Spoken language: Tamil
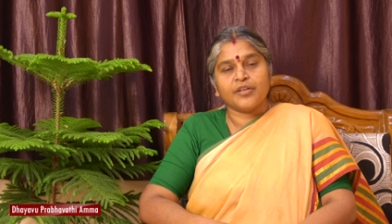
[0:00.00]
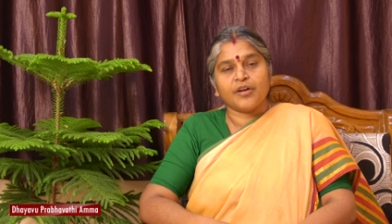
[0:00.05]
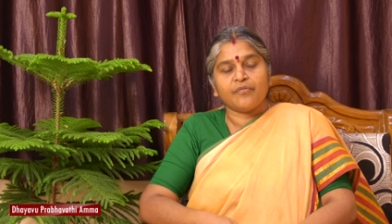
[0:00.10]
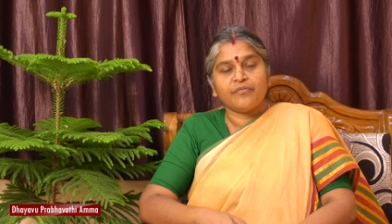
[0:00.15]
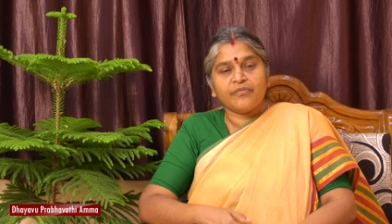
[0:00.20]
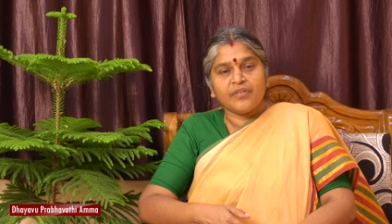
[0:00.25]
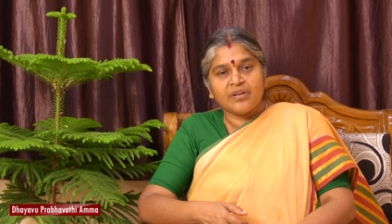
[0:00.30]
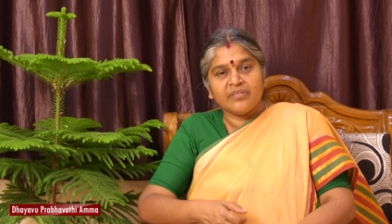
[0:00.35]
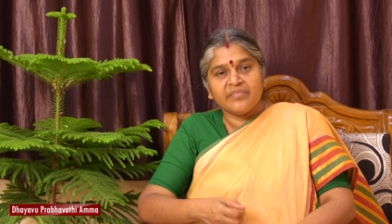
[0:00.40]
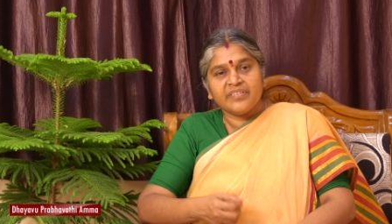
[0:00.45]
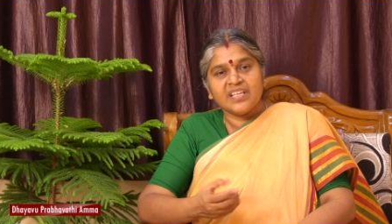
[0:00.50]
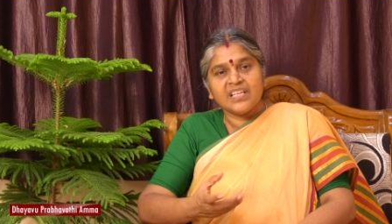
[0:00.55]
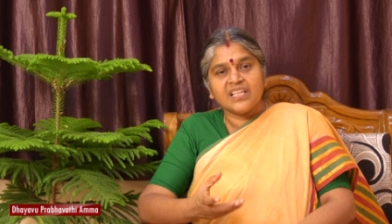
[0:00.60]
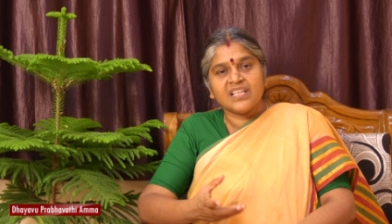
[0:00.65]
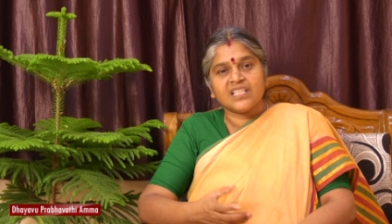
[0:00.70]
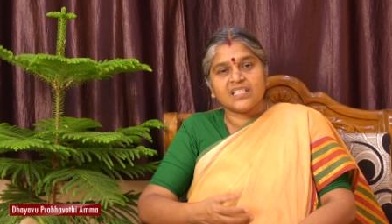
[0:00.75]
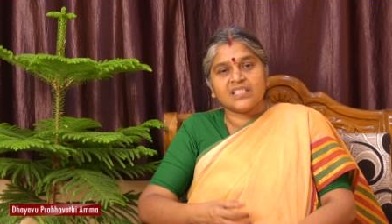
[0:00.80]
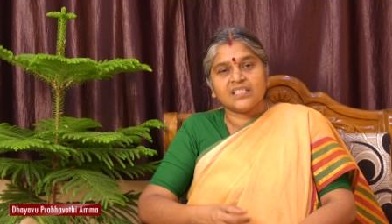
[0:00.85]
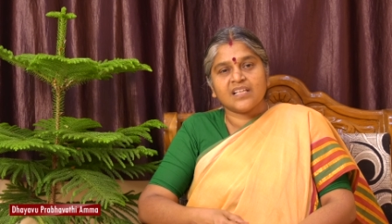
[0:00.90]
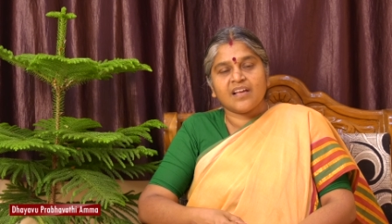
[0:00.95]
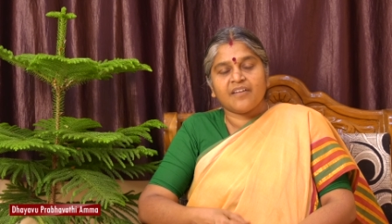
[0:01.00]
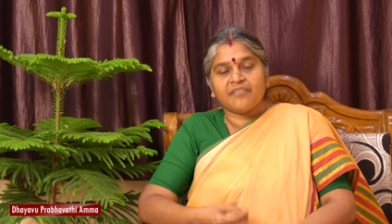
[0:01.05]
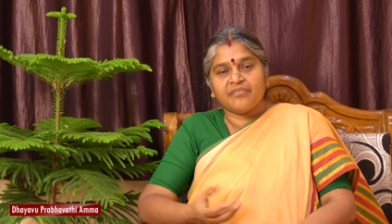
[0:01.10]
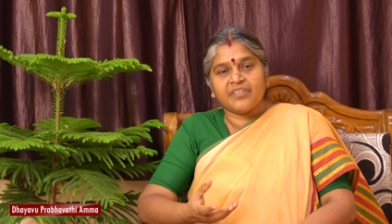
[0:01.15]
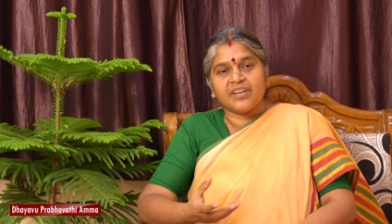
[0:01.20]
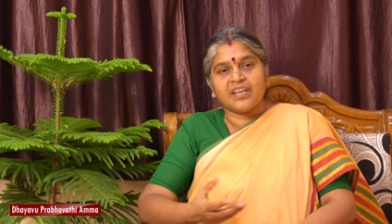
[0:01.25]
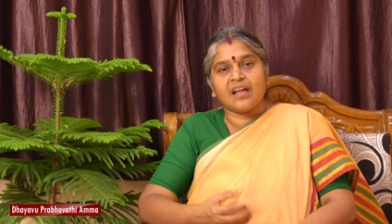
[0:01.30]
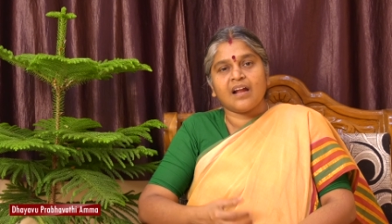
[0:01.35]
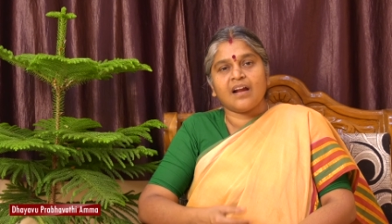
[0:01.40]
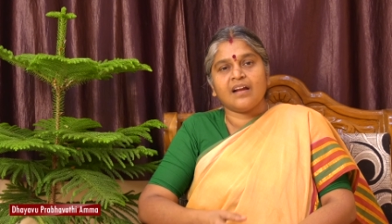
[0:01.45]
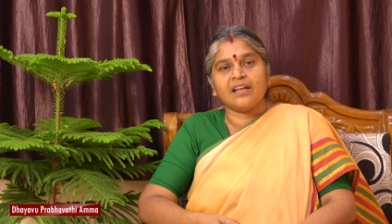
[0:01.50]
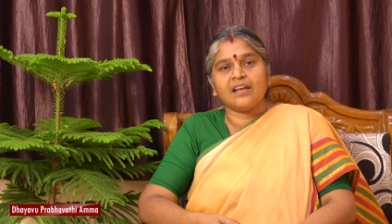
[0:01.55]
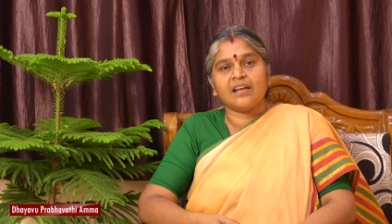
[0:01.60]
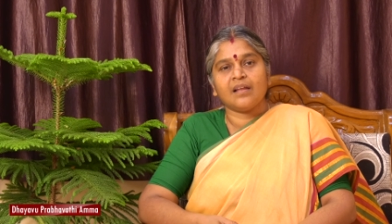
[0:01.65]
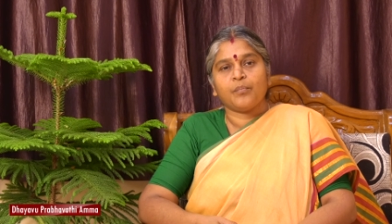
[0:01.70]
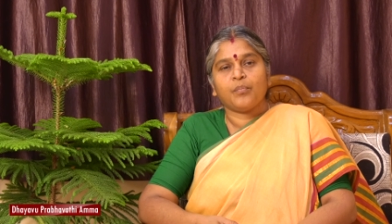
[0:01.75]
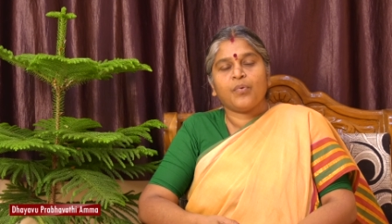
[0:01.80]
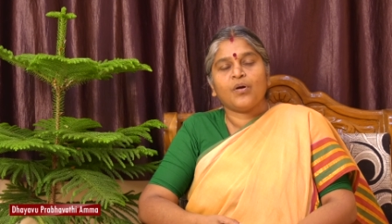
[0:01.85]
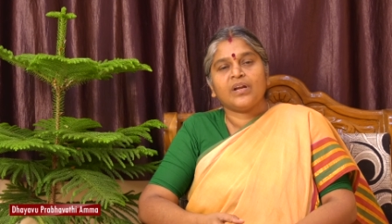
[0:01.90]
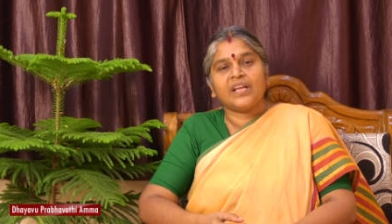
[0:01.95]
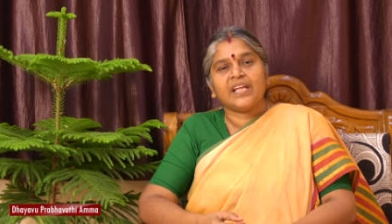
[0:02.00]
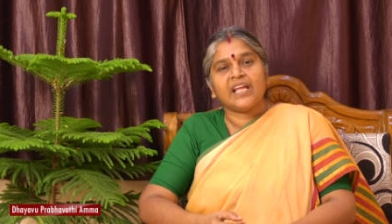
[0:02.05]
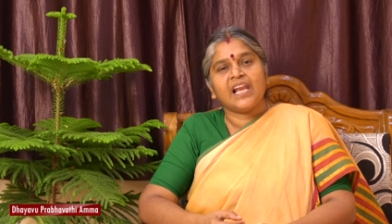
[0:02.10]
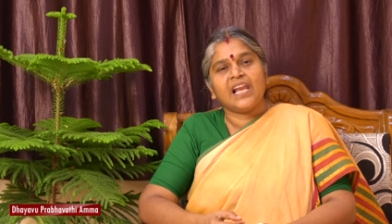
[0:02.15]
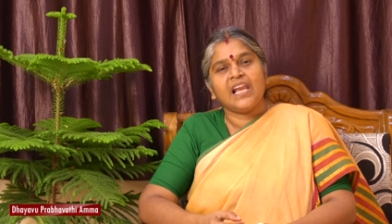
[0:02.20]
எவ்வளவு ஈஸியாக வினாடியில் போட்டு